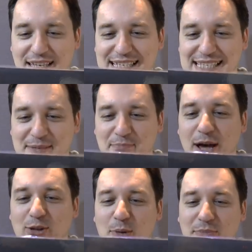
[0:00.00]
si
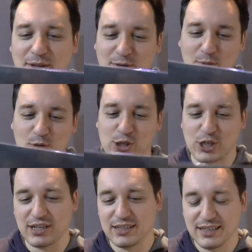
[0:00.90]
Barnum t'avait
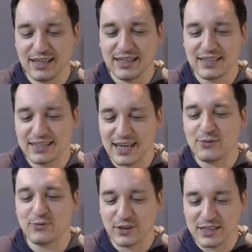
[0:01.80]
embauché,
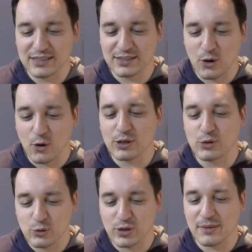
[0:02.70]
quel fric
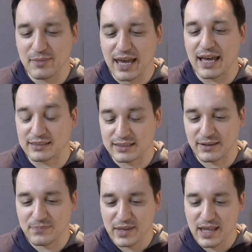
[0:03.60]
aurais-tu aimé
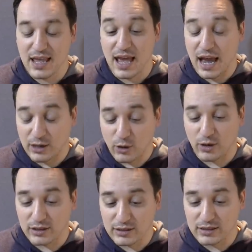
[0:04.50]
être
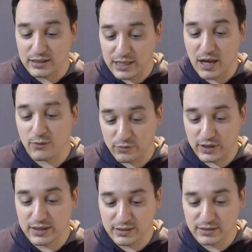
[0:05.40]
Alors, il y a un
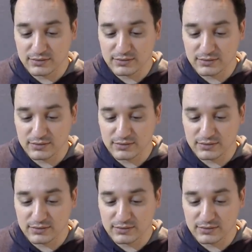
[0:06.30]
fric